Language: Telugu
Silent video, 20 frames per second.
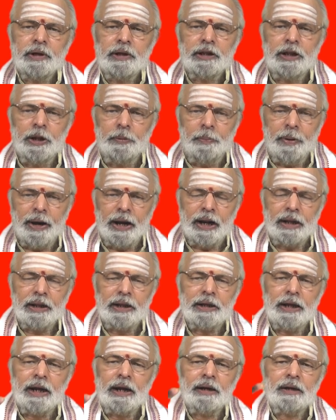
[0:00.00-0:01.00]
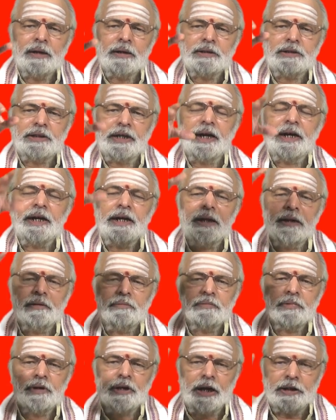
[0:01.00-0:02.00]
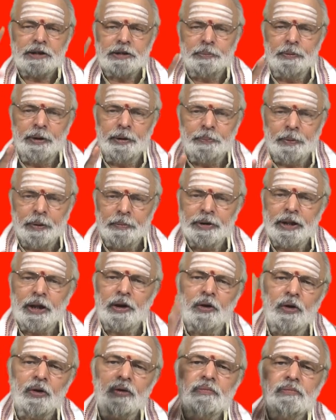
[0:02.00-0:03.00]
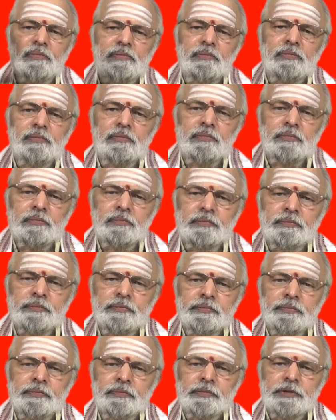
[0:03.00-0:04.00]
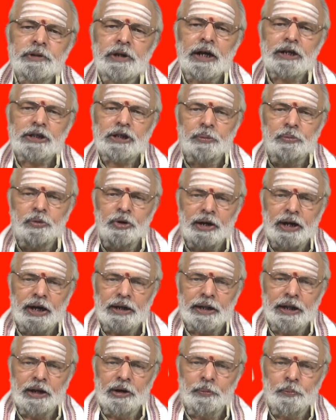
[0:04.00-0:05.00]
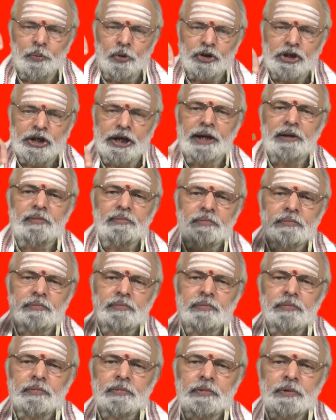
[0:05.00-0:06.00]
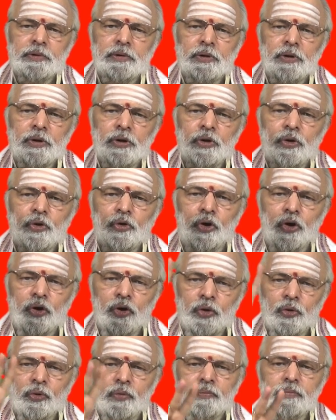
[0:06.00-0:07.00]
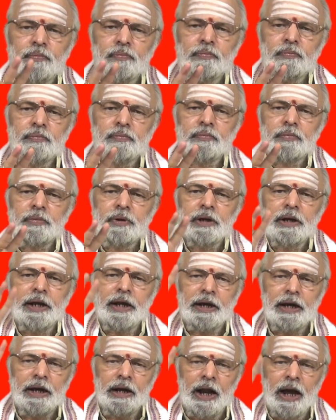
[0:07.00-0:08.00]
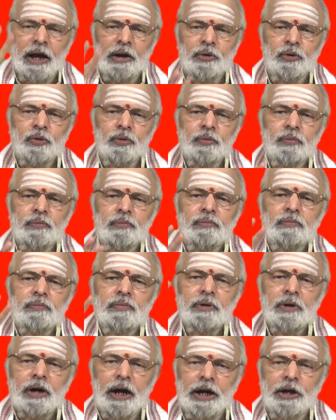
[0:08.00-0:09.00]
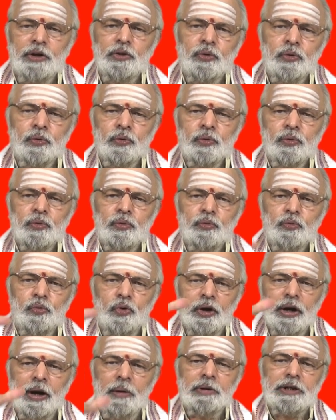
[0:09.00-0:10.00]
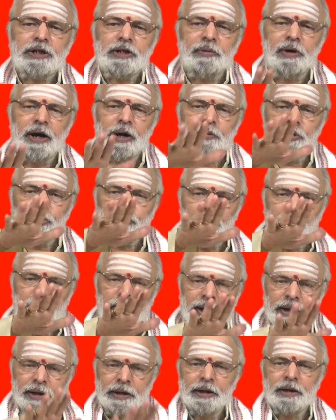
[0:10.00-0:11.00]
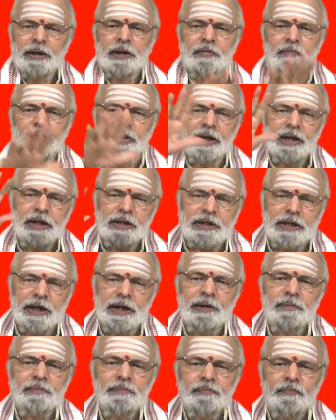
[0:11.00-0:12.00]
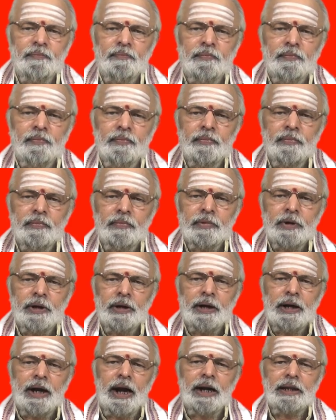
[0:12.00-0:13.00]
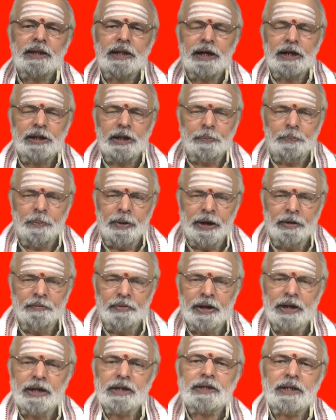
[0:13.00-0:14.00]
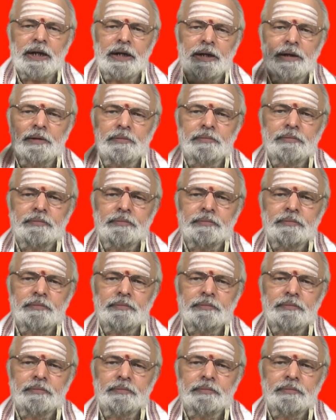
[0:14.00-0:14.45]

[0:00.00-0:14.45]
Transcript: దీపారాధన చేయండి లక్ష్మీ ప్రమిదల్లో అష్టములు కాతేలం పోసి రెండు లేక నాలుగు ఐదు ఓం నమ శివాయ ఒత్తుల్ని వెలిగించి కార్తీక దీపాన్ని వెలిగించండి